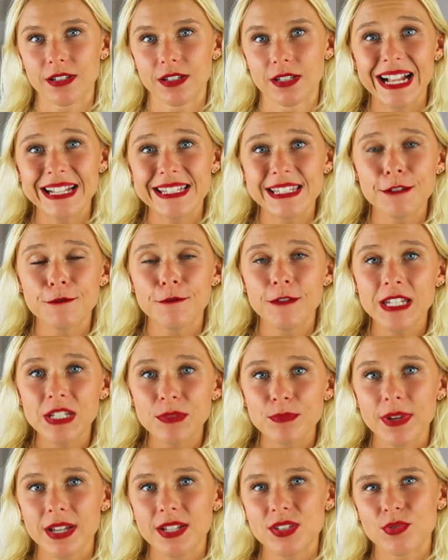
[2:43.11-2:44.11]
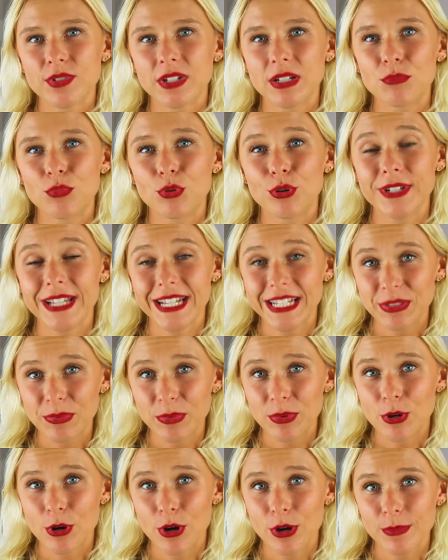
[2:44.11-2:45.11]
Als sie Feedback zu ihrem Projekt
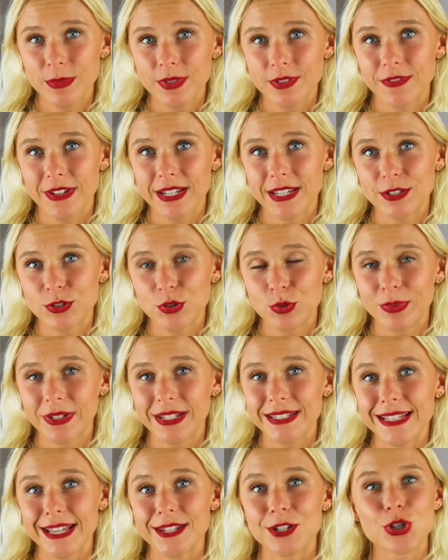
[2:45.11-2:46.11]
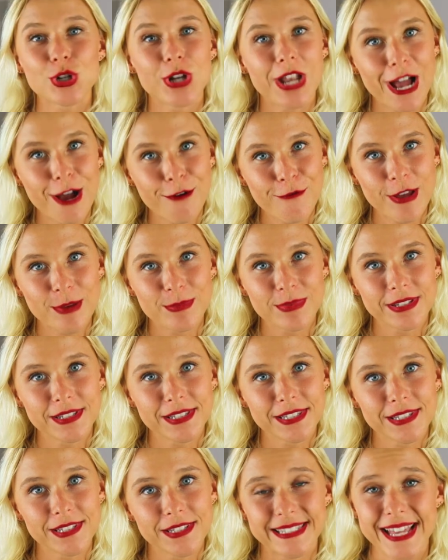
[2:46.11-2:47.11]
bekommt, welches übrigens eine Schlaf-App ist,